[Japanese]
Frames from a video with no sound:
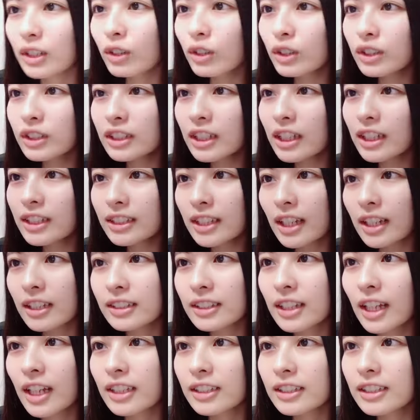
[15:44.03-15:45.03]
交辞令さん
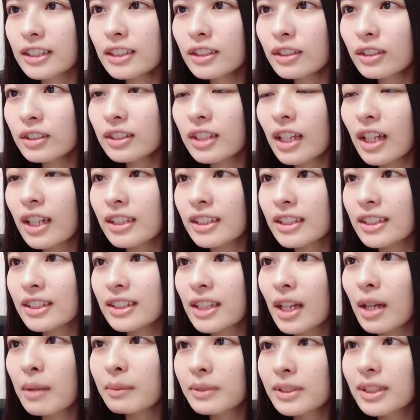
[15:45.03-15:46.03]
3位進藤さん2位
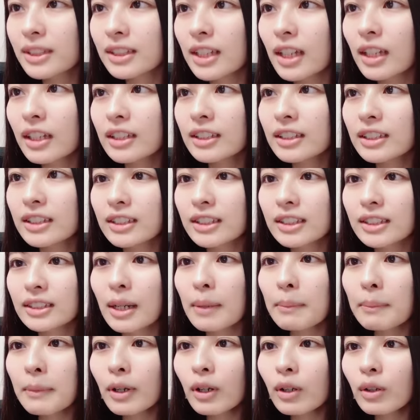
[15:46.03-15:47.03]
さんさん1日
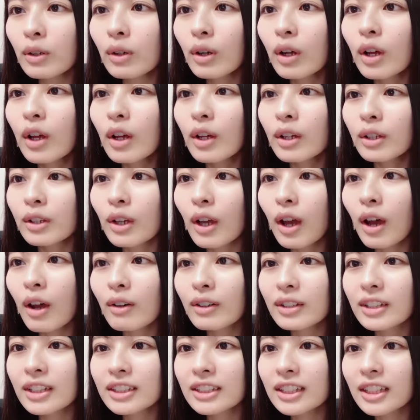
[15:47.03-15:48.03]
頑張ろう今日は
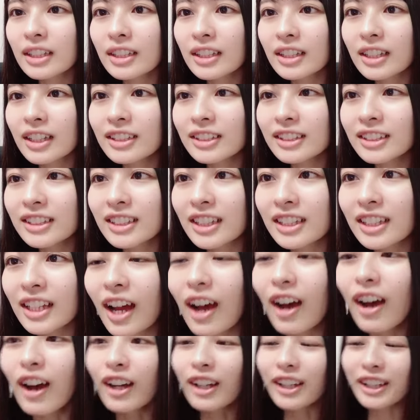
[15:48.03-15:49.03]
和田さんで勝つしかない
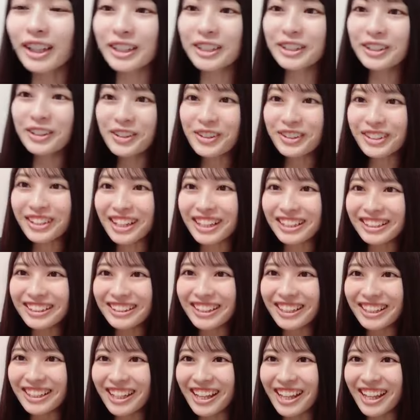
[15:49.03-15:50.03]
あ昨日勝っ
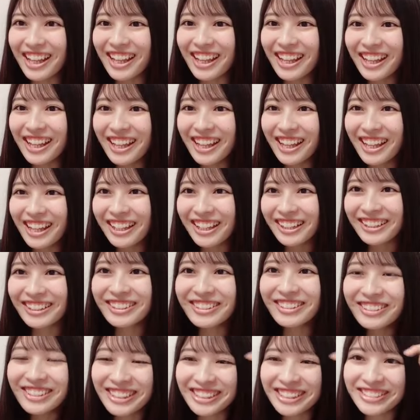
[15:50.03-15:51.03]
たね
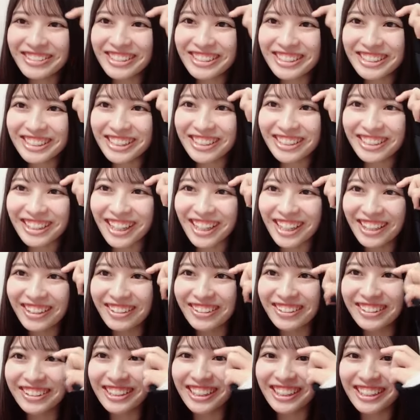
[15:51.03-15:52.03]
昨日勝ちましたよね
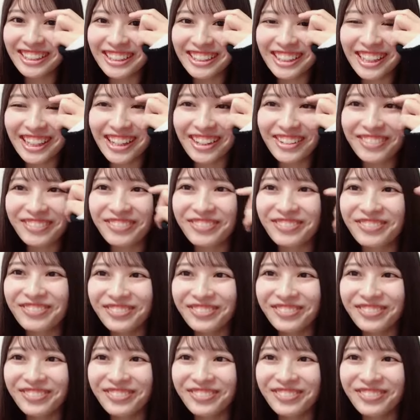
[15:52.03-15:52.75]
ロッテにね